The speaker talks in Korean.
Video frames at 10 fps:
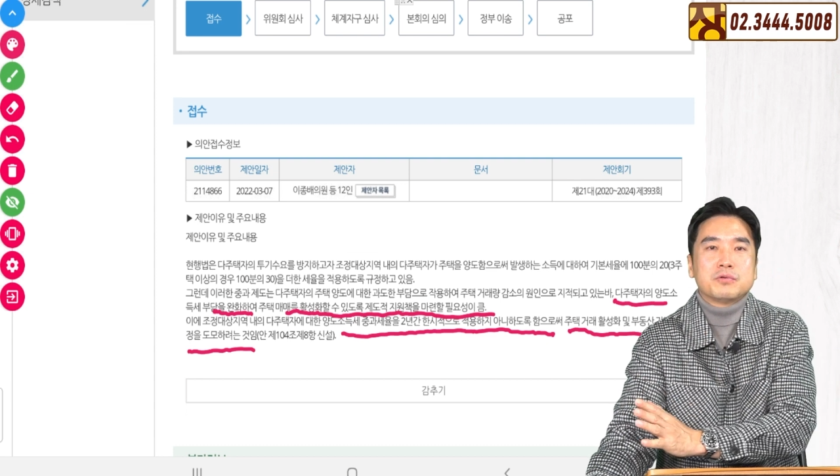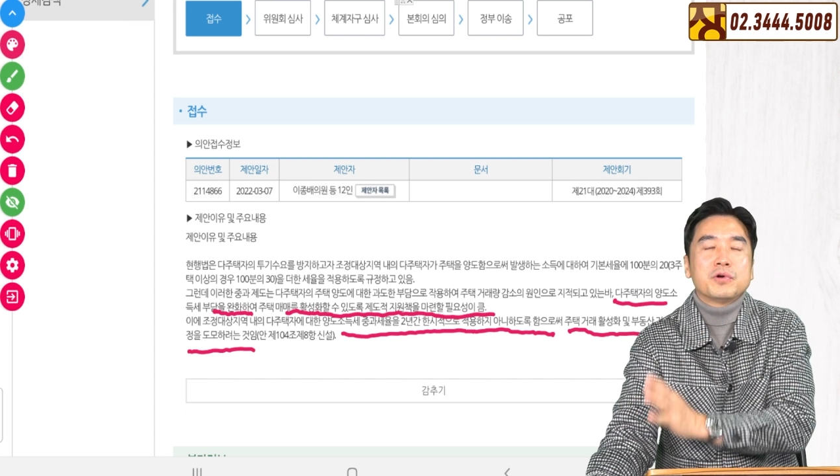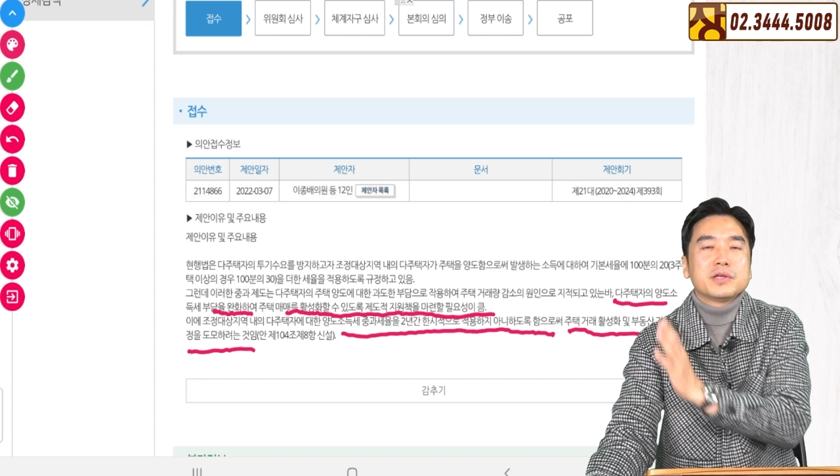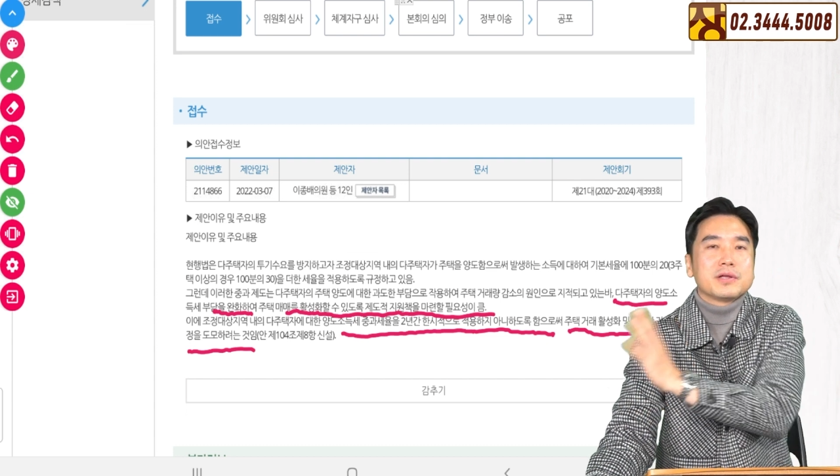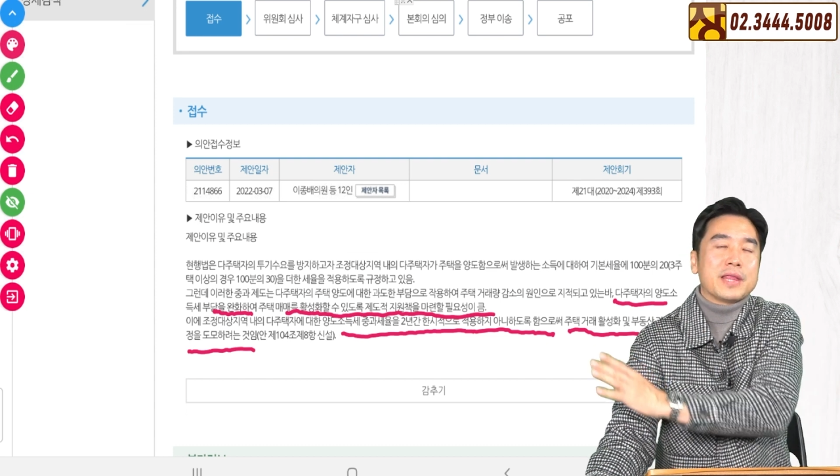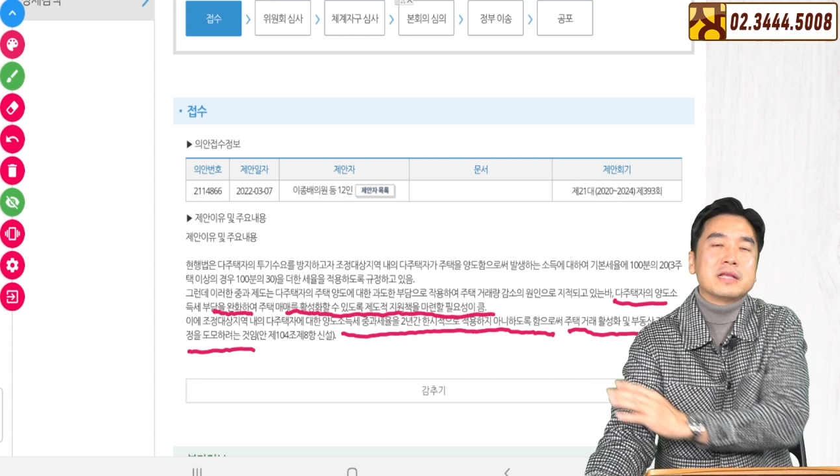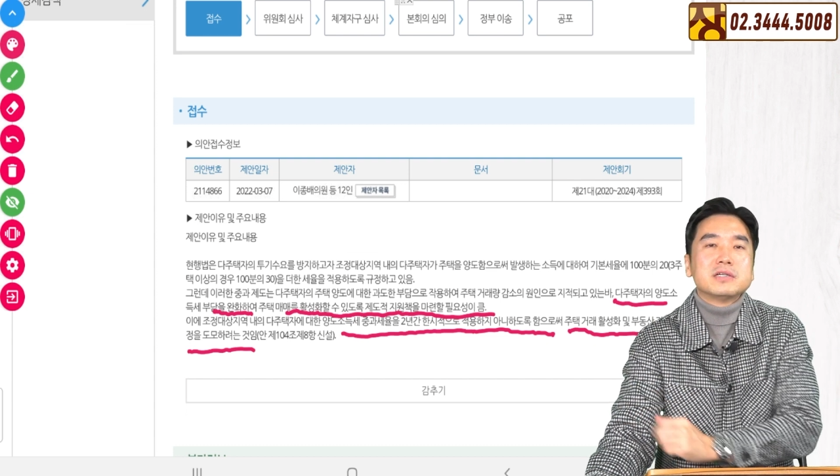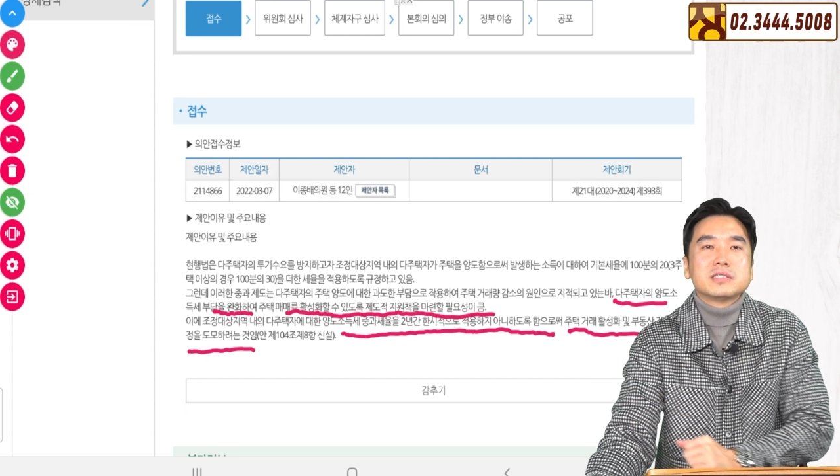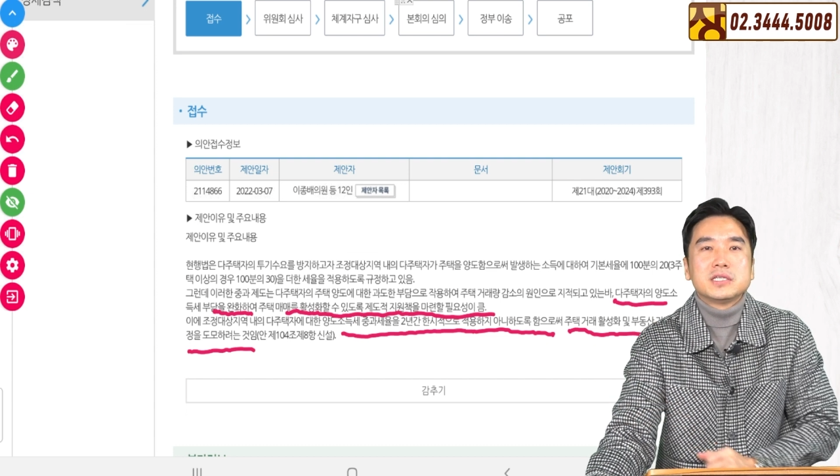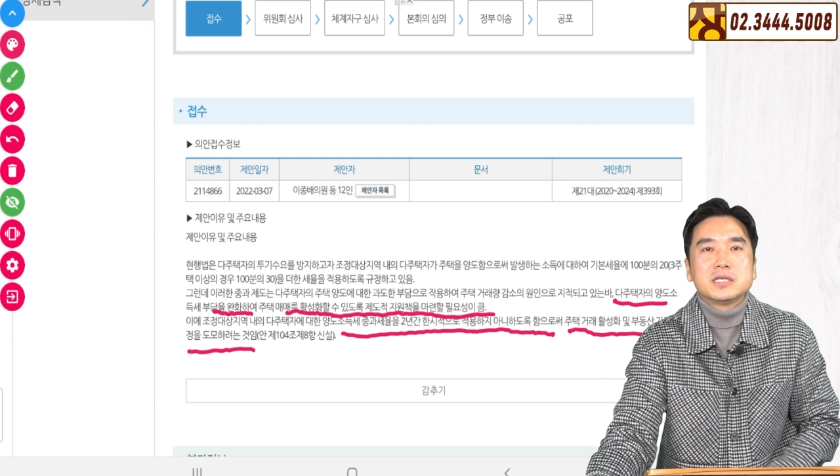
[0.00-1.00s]
오히려
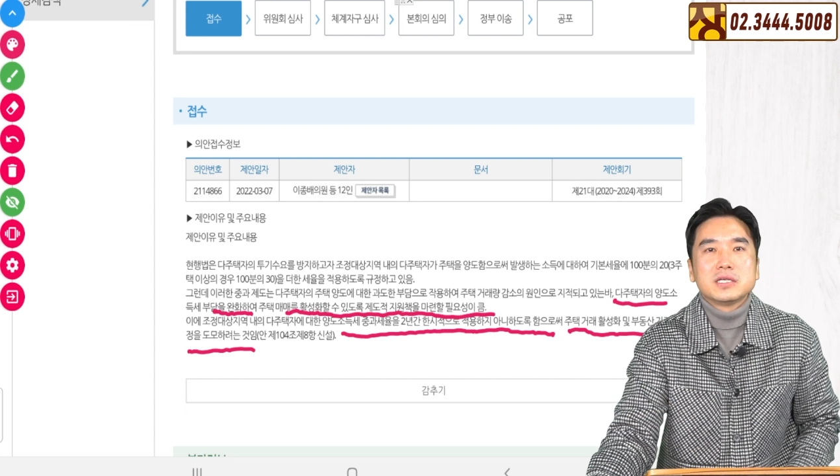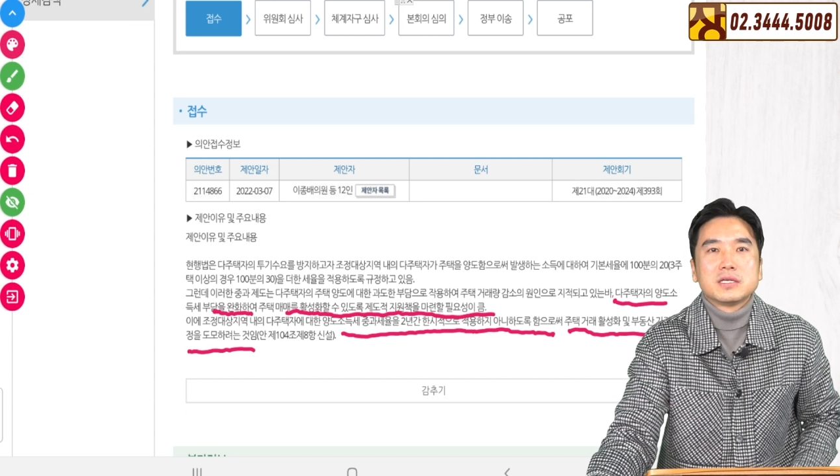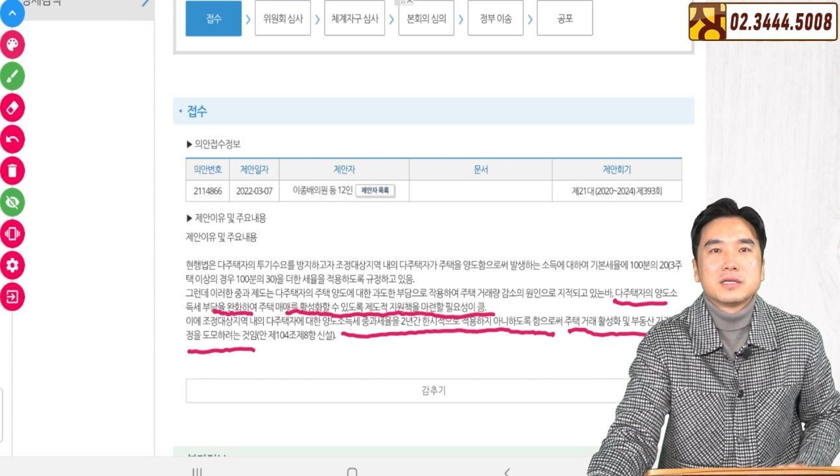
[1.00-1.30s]
내년이